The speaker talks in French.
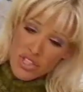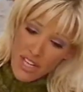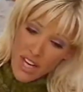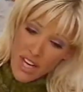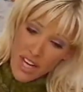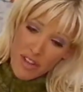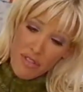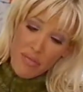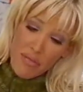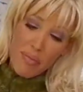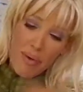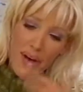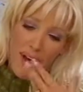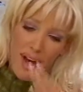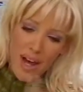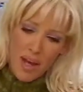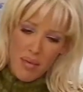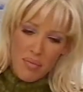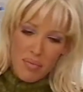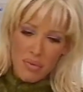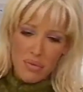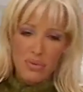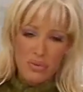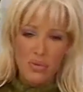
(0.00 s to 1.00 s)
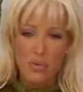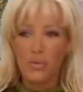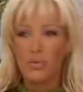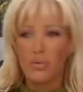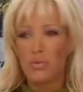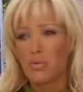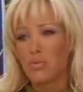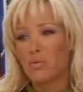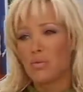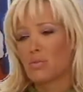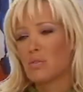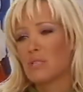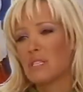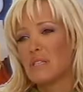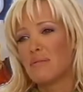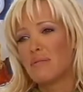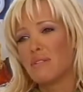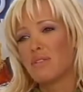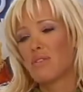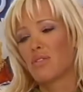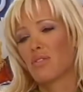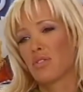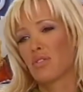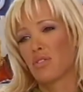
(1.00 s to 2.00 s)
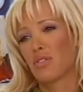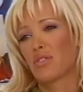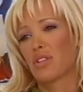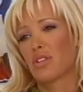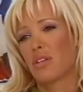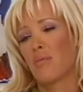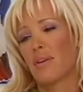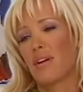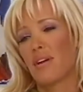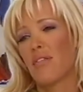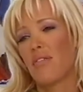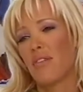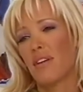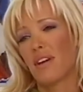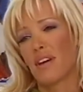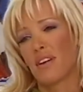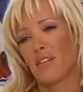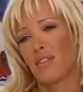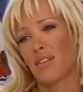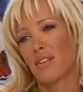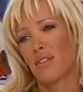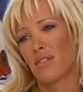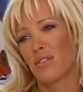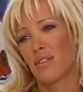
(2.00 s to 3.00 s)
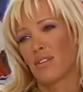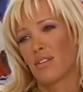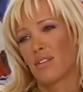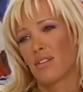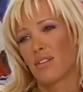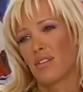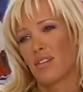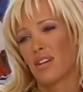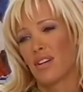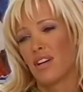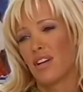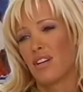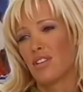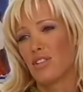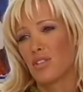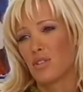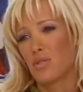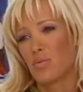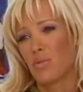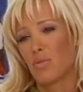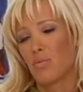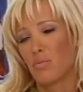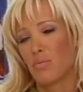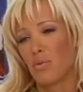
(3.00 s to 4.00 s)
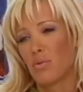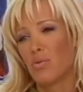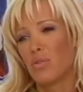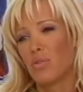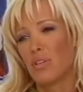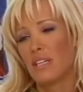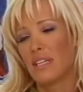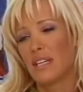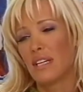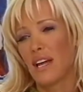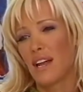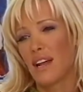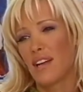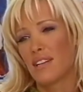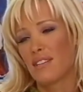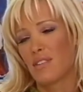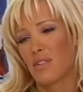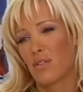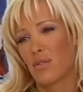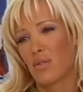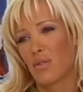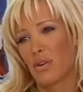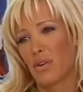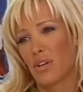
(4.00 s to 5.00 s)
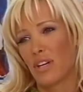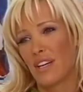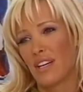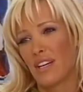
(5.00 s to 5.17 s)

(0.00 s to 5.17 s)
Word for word: de temps que j'arrive pas à répondre tout, aussi vite que, que j'aimerais le faire. Quoi. Donc, mm. j'ai souvent beaucoup de décalage dans le